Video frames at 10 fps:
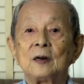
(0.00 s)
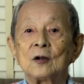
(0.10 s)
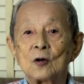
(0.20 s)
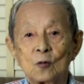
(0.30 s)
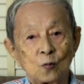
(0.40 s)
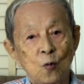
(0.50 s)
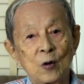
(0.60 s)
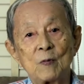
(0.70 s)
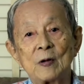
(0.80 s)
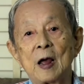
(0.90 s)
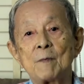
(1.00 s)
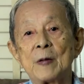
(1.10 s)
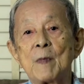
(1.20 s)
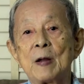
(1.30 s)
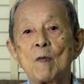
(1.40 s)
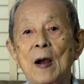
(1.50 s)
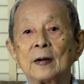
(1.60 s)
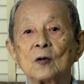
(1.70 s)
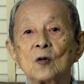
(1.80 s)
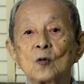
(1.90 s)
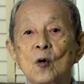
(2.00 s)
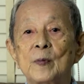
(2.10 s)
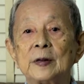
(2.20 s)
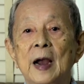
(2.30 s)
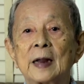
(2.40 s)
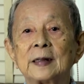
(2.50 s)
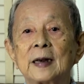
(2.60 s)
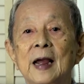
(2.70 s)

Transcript: แล้วก็กลัวว่าเราเป็นเบาหวานเรา ก็กลัวมันจะอันต